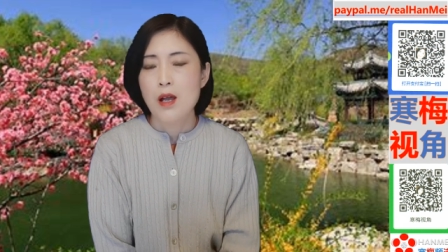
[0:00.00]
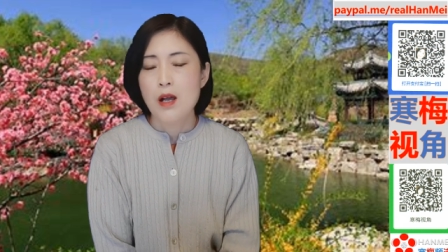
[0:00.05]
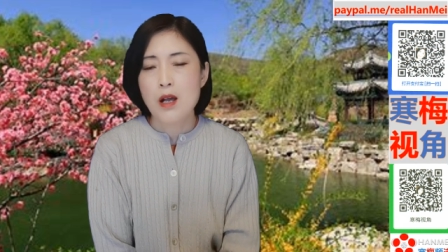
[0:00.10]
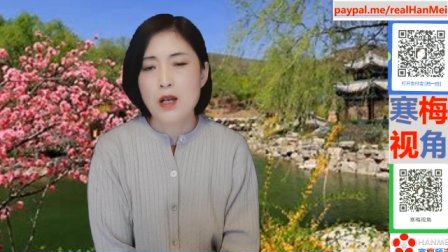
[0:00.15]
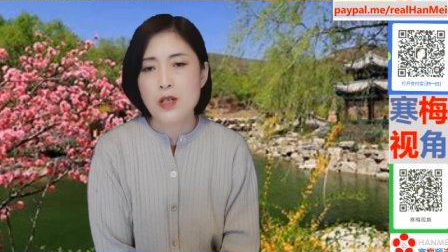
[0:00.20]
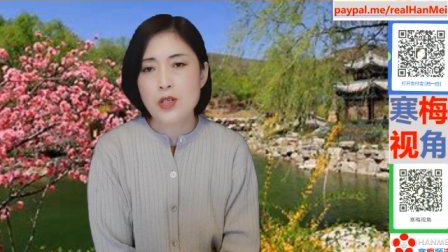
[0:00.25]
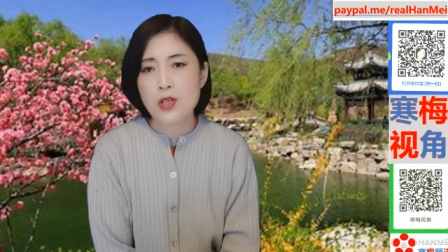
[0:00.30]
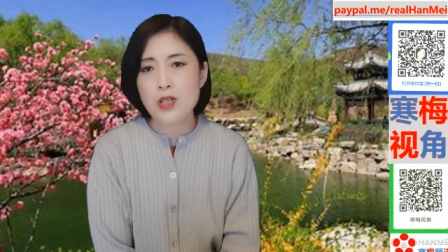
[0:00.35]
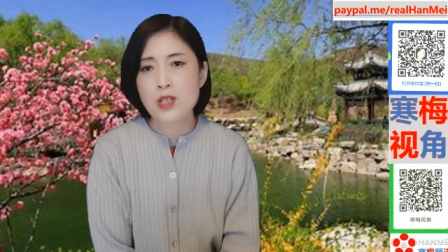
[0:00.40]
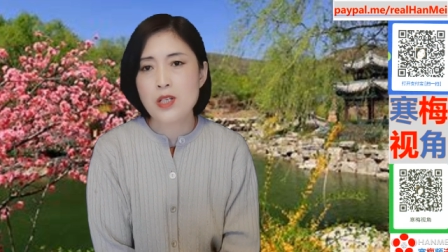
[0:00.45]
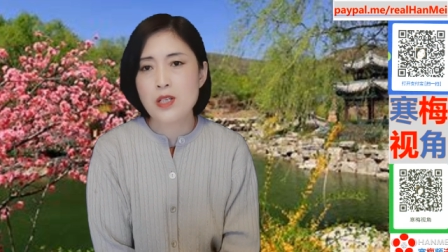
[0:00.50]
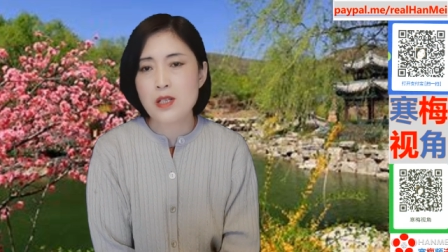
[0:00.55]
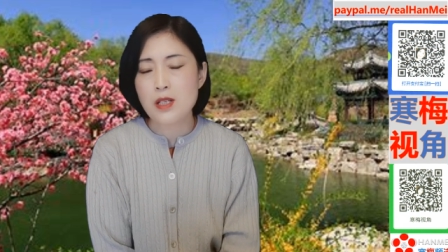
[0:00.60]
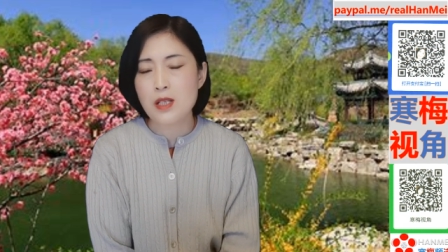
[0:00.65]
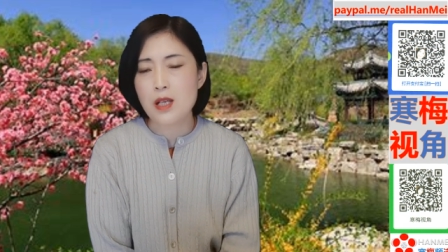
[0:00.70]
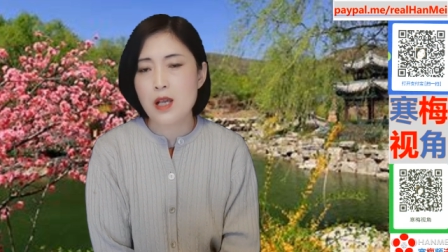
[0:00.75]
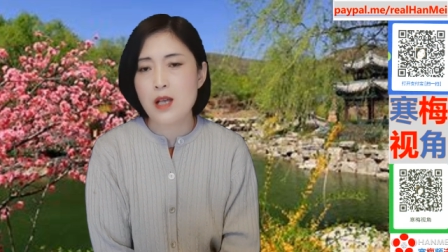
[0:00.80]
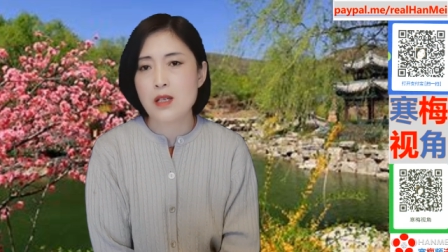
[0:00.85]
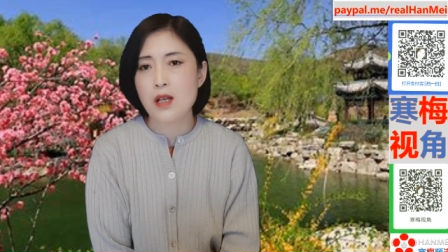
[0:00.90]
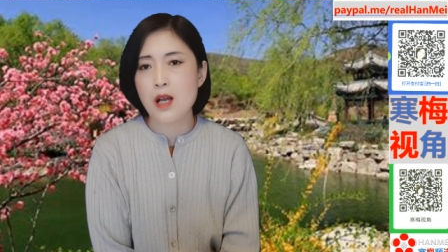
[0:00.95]
可是世
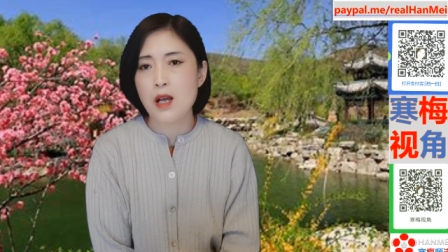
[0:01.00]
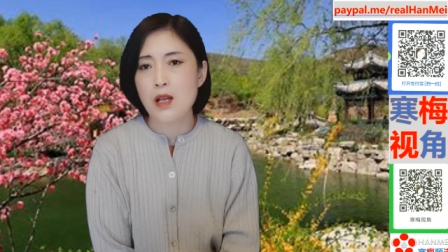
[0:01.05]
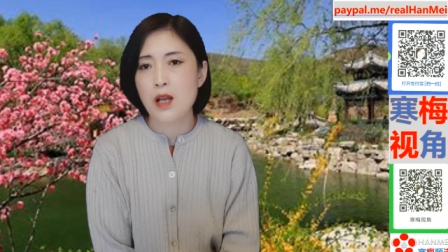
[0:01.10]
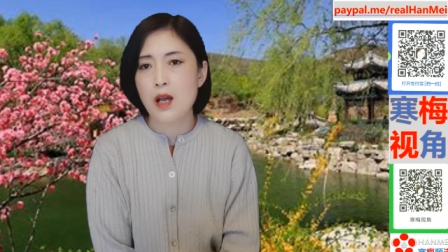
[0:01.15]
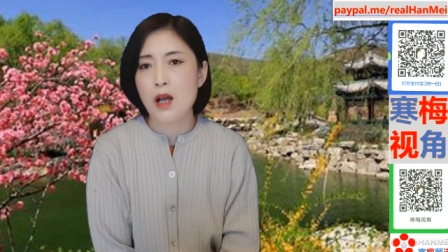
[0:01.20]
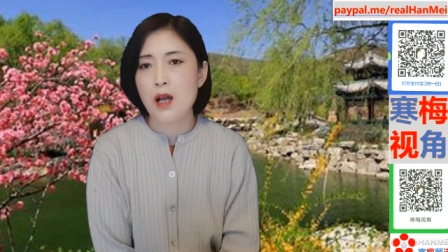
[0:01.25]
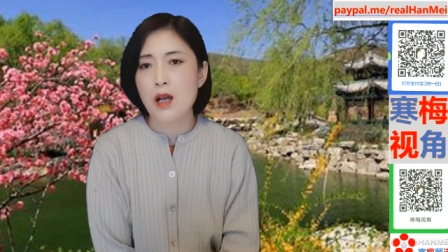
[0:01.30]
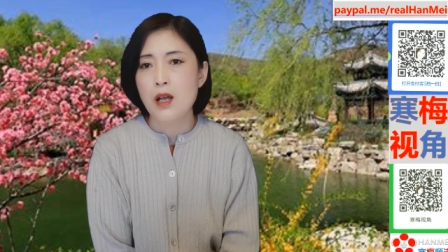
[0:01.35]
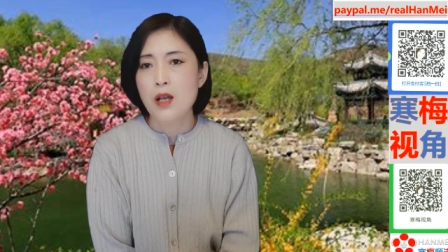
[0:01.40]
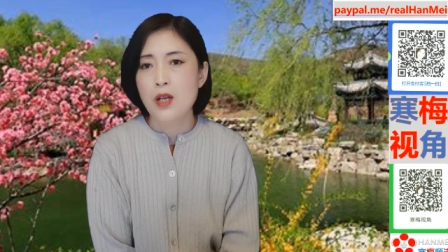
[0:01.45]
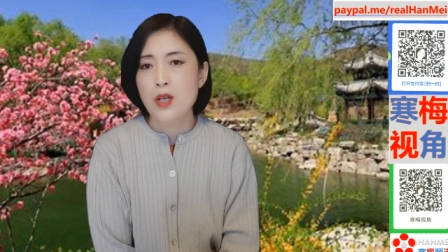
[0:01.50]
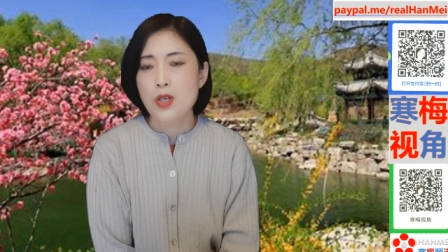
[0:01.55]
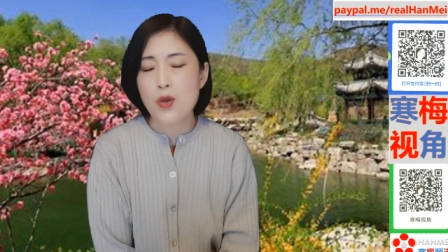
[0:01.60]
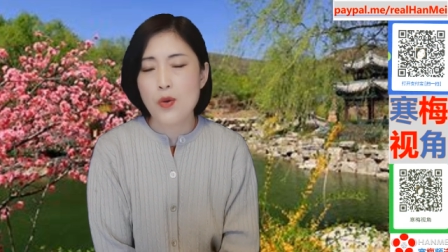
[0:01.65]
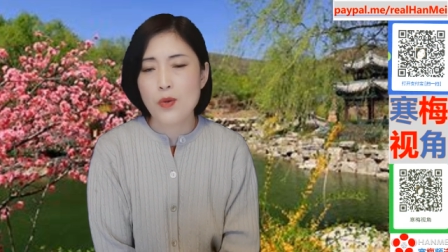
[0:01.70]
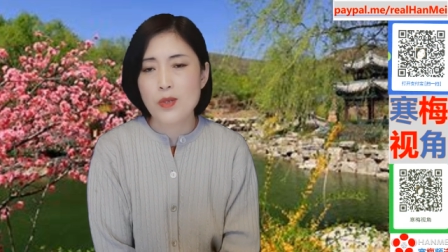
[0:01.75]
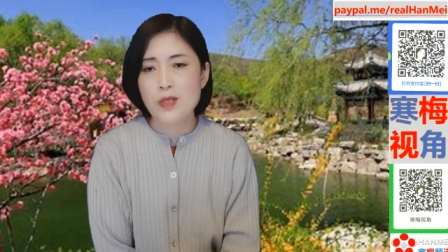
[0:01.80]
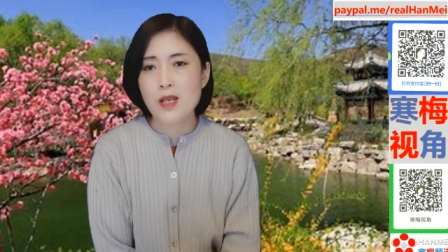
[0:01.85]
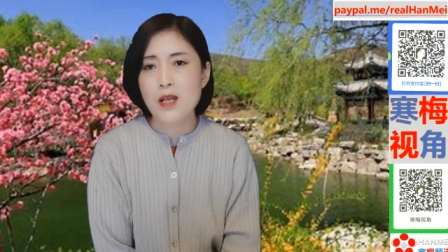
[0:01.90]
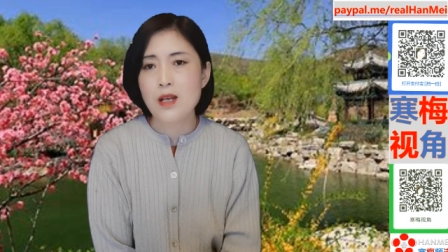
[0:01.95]
界上呢，
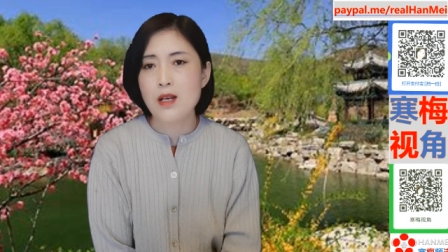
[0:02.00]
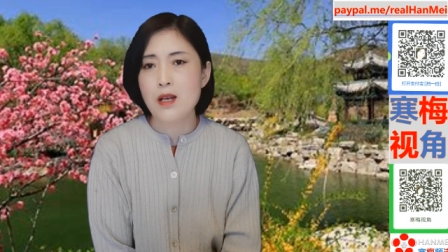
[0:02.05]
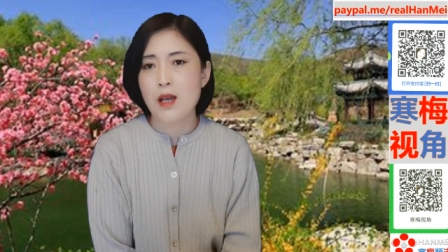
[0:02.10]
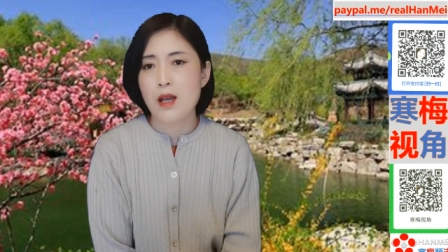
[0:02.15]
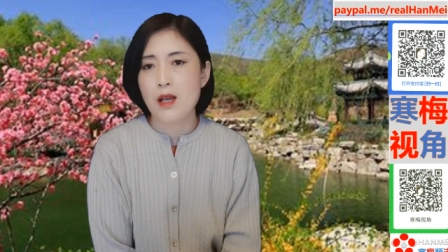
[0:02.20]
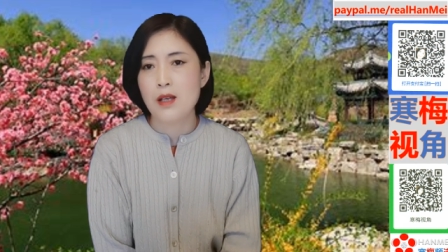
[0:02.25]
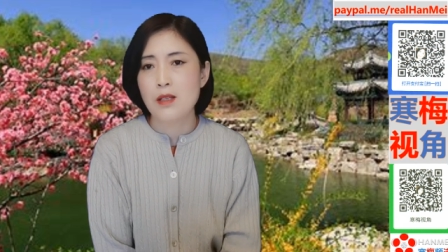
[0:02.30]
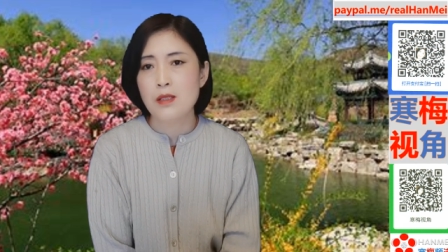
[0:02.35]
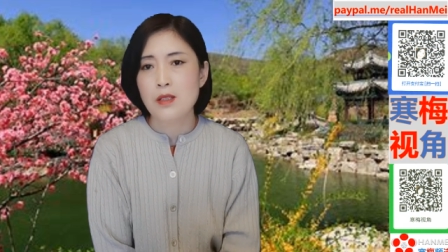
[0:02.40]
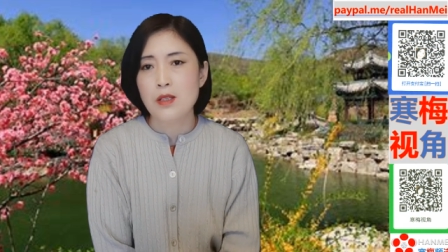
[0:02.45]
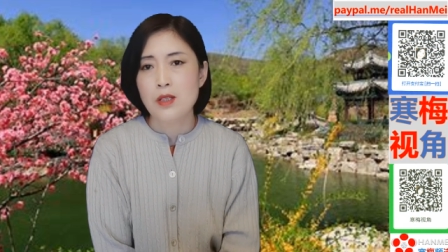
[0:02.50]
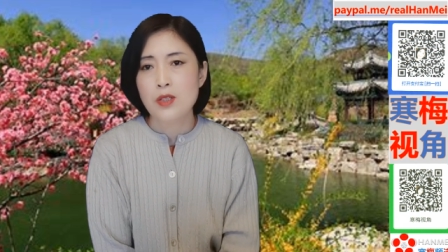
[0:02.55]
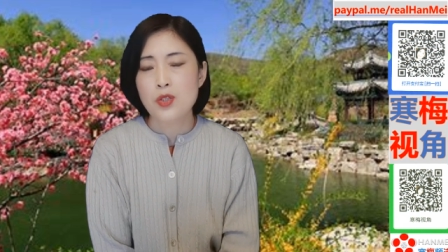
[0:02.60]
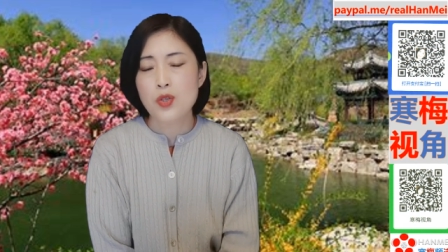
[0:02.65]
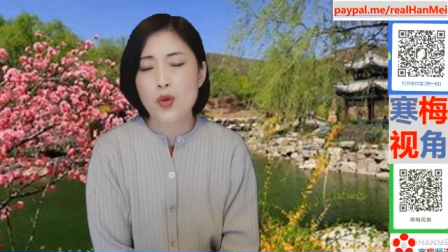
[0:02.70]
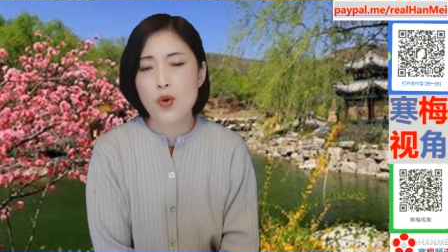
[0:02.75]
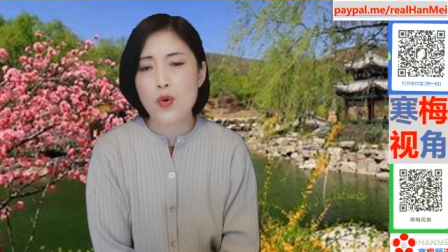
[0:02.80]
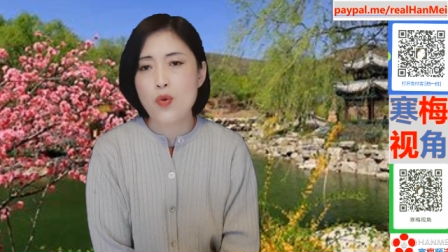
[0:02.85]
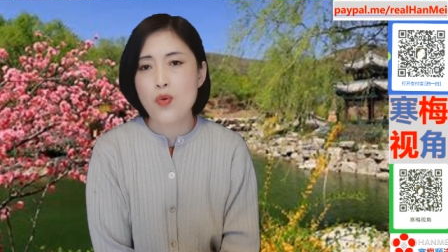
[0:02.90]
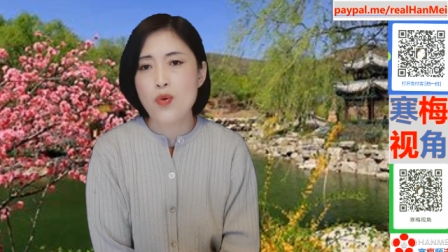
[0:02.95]
有些人
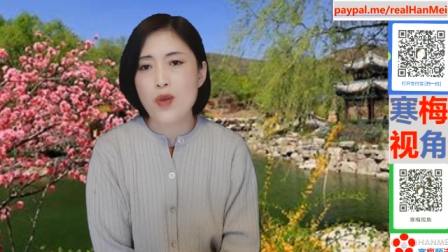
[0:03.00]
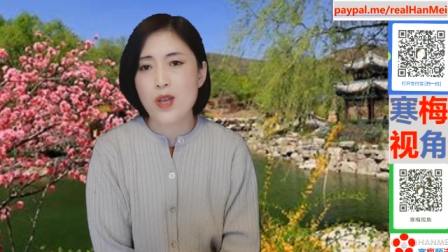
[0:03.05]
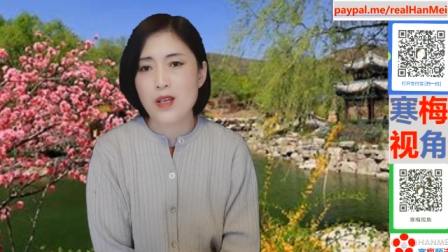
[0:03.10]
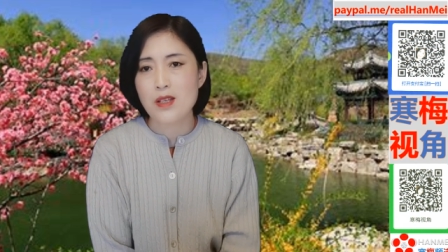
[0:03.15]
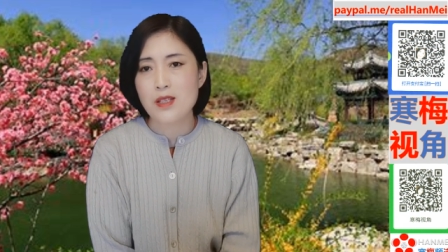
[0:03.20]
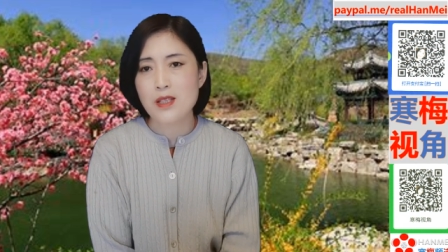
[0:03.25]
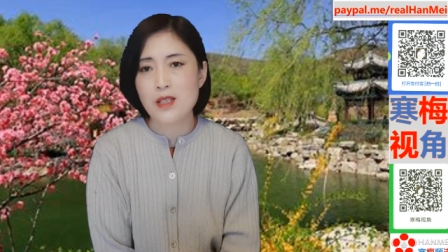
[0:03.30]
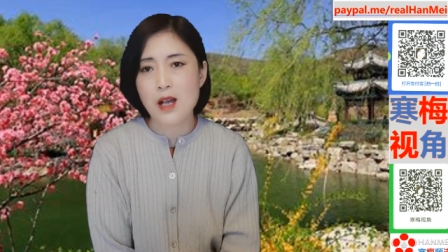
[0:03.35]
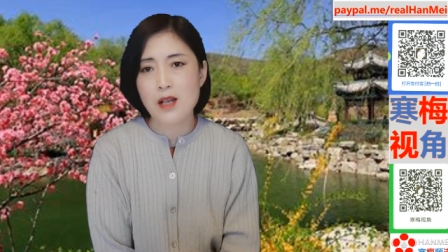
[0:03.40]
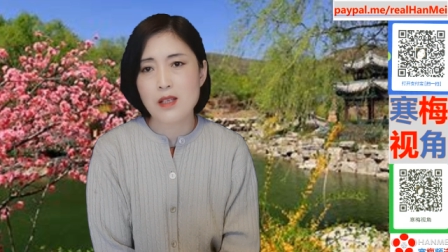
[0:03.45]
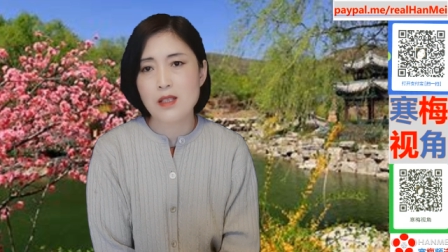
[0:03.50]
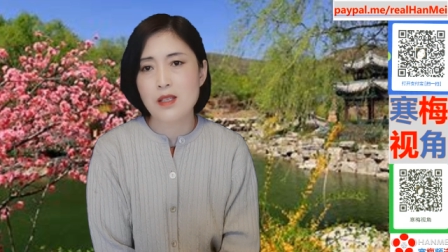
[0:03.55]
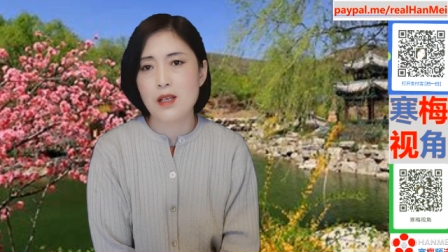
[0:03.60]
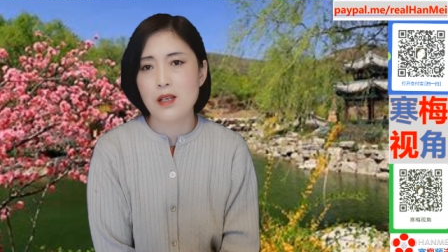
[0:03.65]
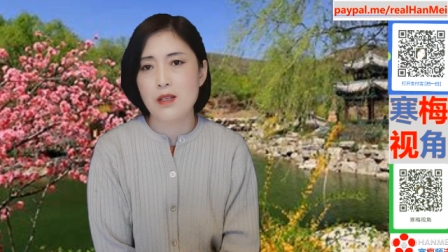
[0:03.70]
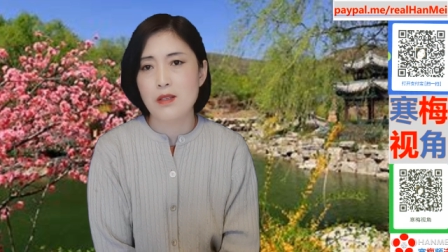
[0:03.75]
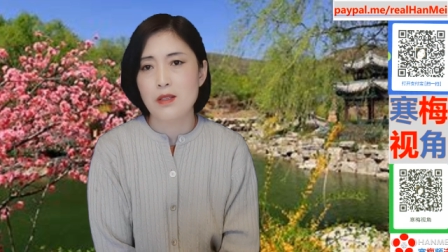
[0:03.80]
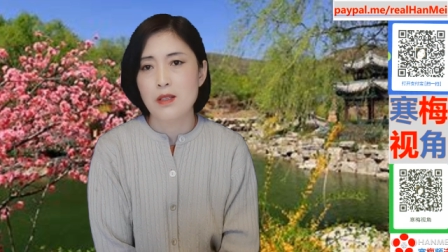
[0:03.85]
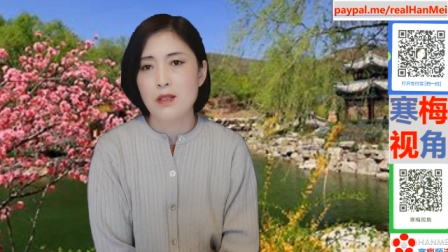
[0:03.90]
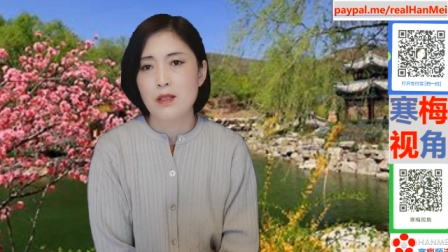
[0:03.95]
就会相
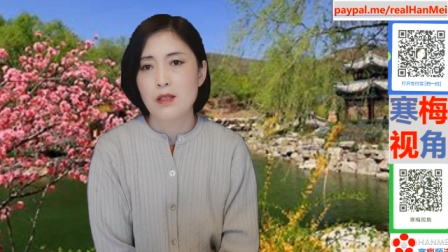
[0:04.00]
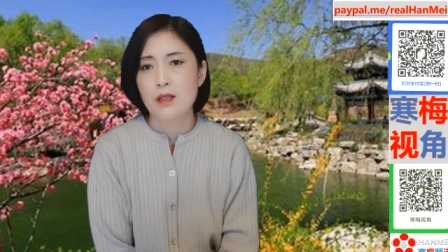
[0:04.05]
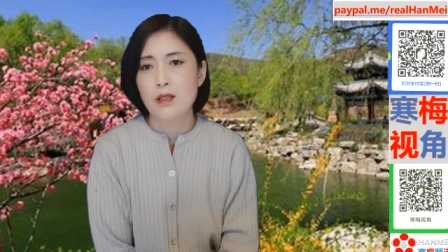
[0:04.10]
信，